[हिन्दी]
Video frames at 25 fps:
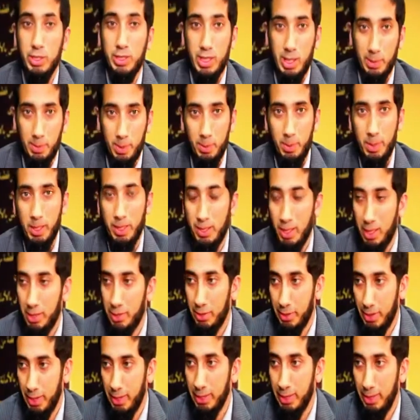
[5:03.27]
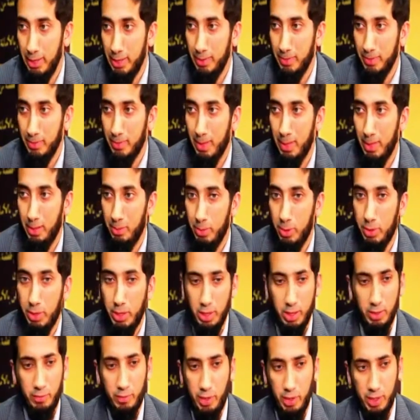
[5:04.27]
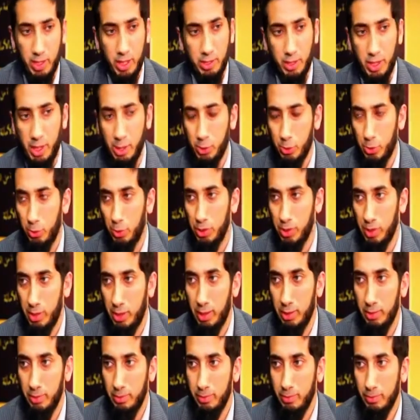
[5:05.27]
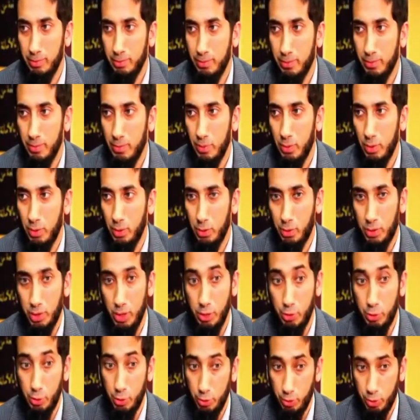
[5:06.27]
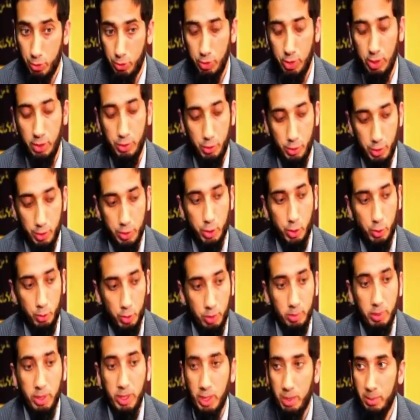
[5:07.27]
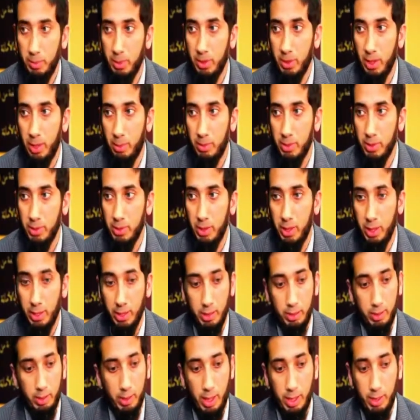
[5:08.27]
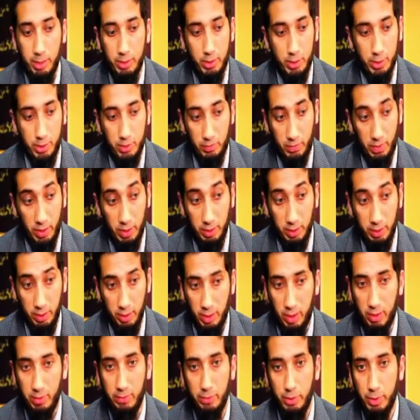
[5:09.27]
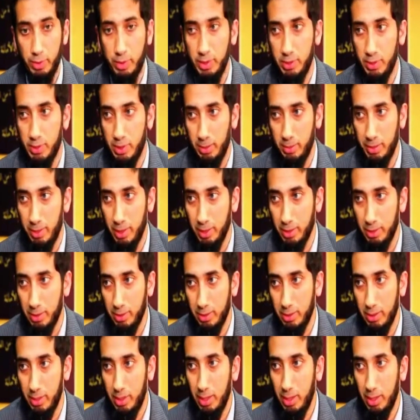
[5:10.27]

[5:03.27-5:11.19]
उनके साथ फिर मैंने क्लास अटेंड की अलहमद तीन हफ्ते का क्रैश कोर्स था तो उससे इंट्रोडक्शन हुई मेरी अरबी ग्रामर से एंड आई जस्ट फेल इन लव विद दिस सब्जेक्ट